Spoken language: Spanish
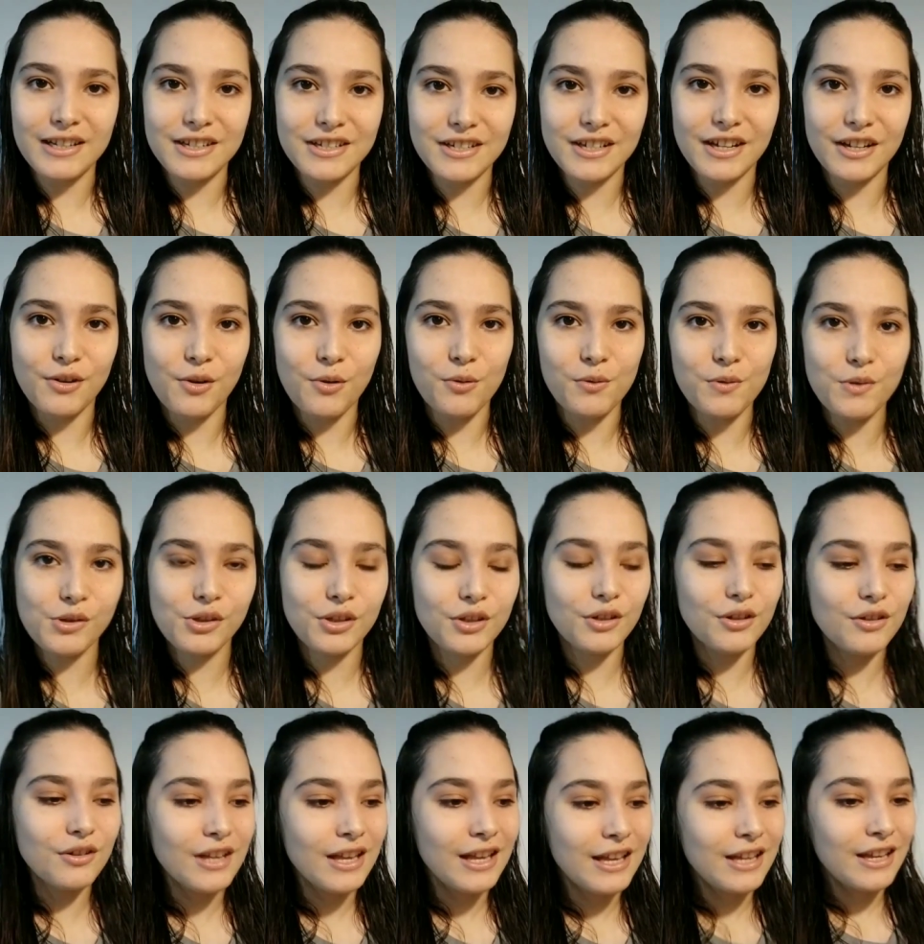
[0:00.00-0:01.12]
que ya no
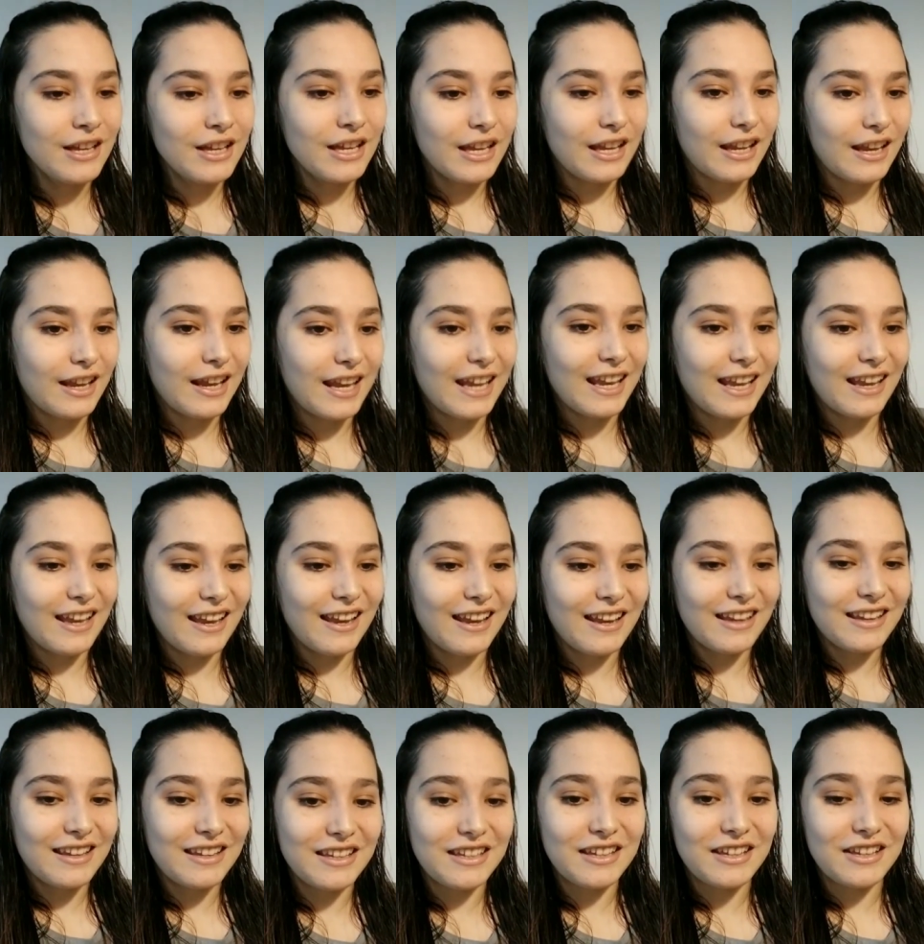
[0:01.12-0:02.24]
uso
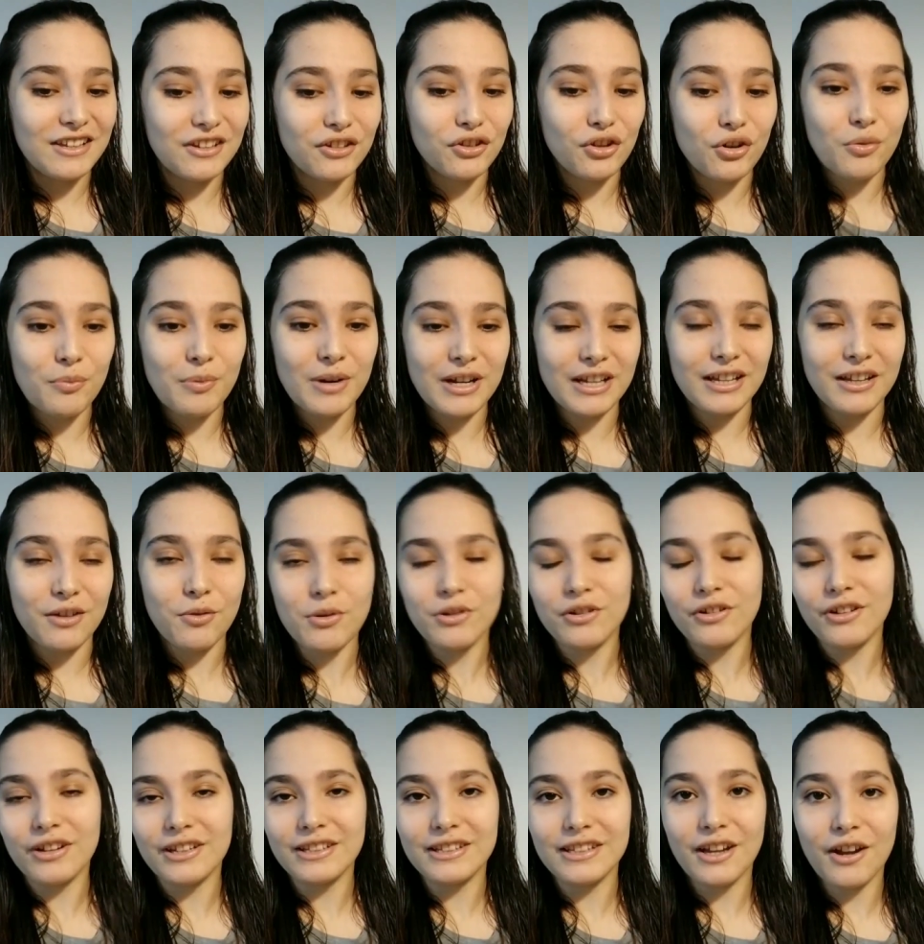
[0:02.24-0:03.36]
y ropa que bueno
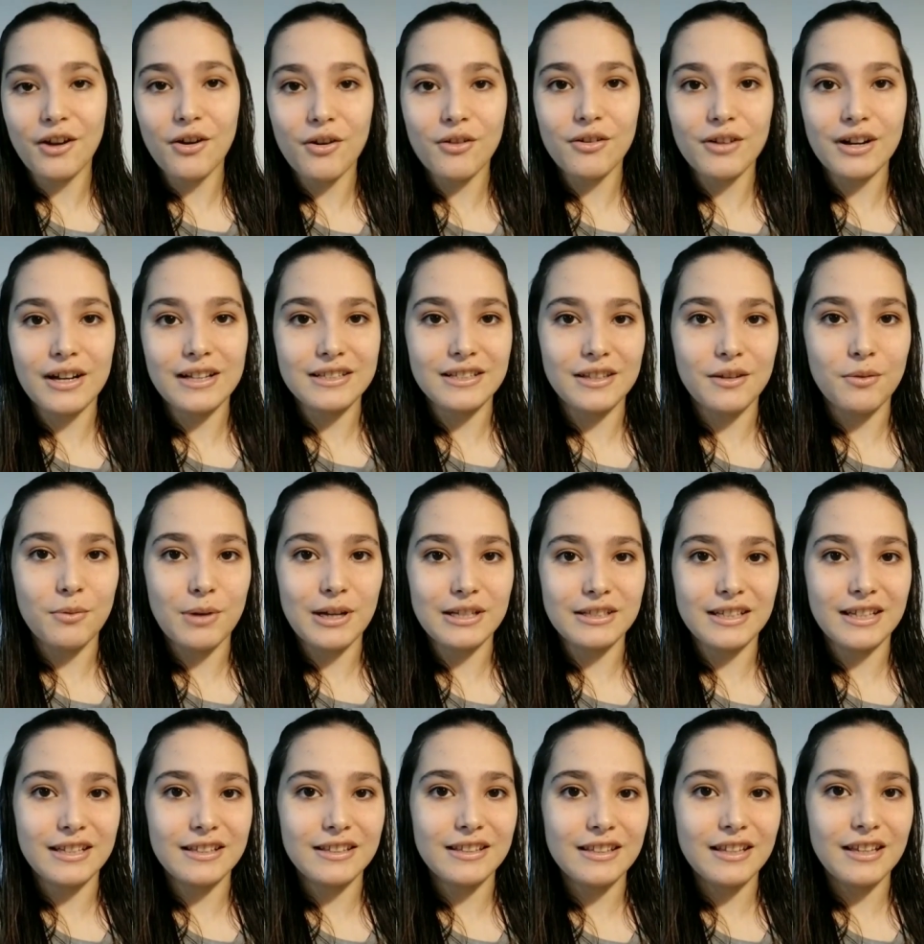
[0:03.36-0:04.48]
que tengo hace
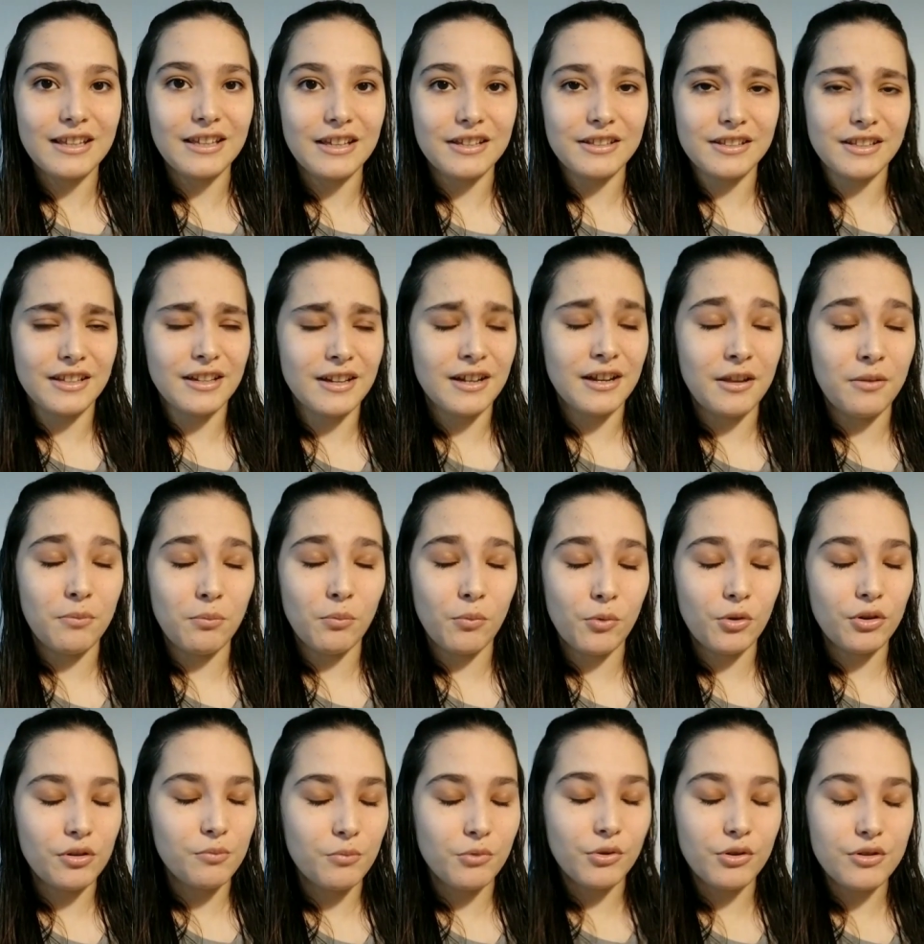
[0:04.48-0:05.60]
bastante y está en
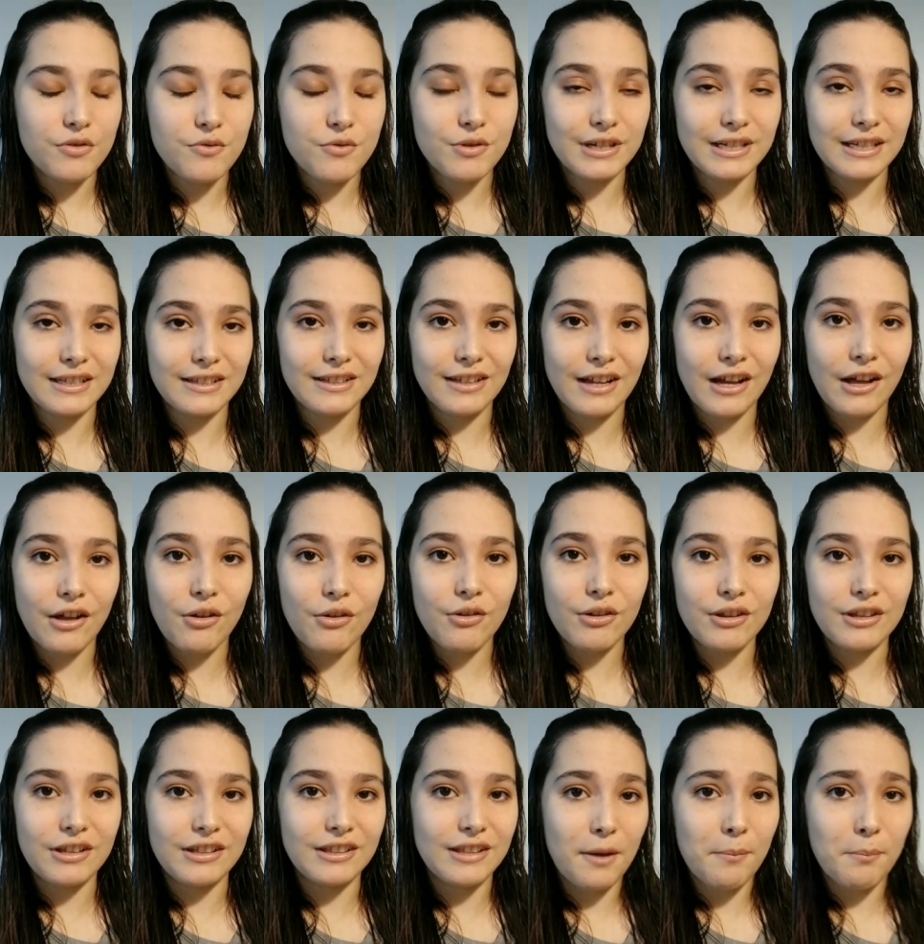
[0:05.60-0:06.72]
muy muy buen estado
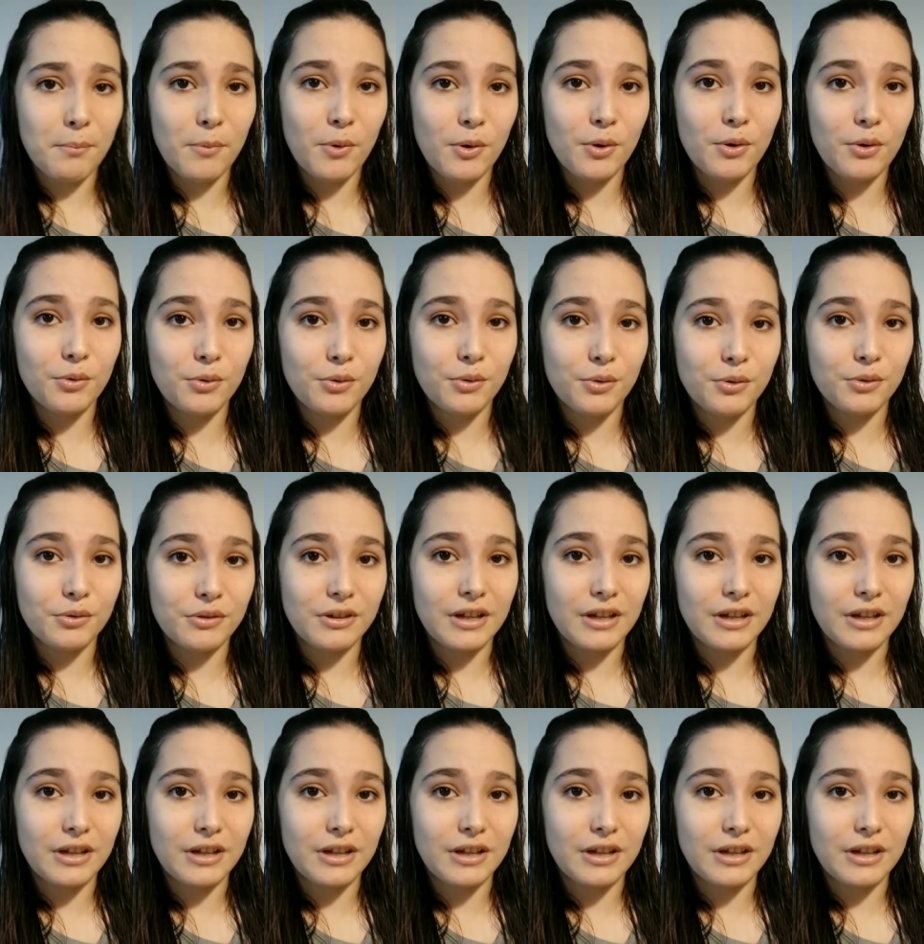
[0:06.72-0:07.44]
y tampoco